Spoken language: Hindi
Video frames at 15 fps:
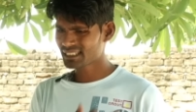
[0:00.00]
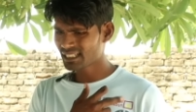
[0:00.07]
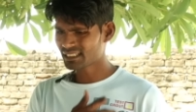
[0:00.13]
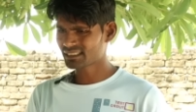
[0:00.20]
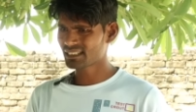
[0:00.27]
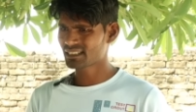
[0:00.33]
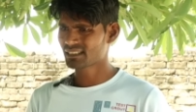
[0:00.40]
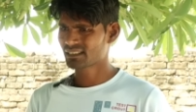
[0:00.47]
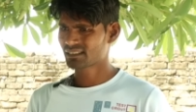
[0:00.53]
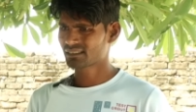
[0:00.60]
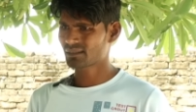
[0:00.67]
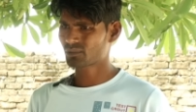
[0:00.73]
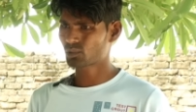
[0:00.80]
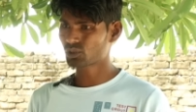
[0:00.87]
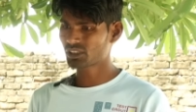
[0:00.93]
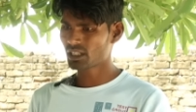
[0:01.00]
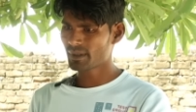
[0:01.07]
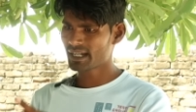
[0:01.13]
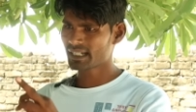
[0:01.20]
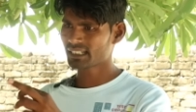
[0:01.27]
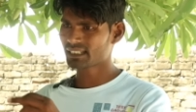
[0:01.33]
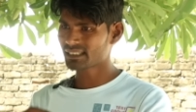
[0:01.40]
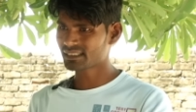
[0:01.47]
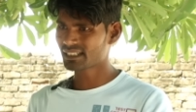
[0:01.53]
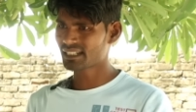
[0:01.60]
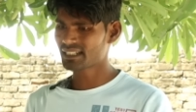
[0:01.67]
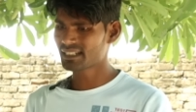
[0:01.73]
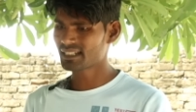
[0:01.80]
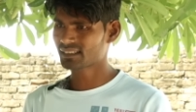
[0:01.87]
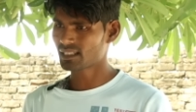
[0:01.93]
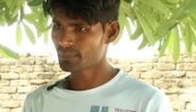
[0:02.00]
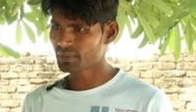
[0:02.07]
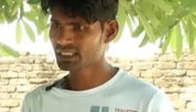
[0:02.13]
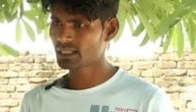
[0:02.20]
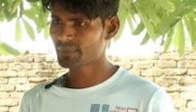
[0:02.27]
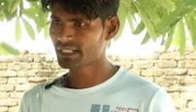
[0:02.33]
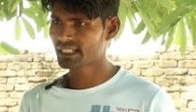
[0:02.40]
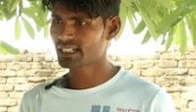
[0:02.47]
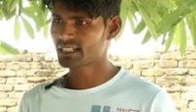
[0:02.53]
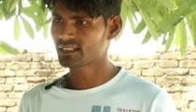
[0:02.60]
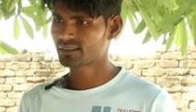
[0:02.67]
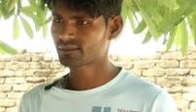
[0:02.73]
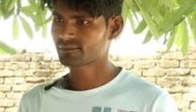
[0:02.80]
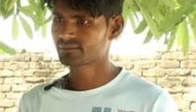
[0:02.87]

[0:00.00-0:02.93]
जाए इस घर से जब खुद कमा कर खर्च करेगी ना तब पता पड़ेगा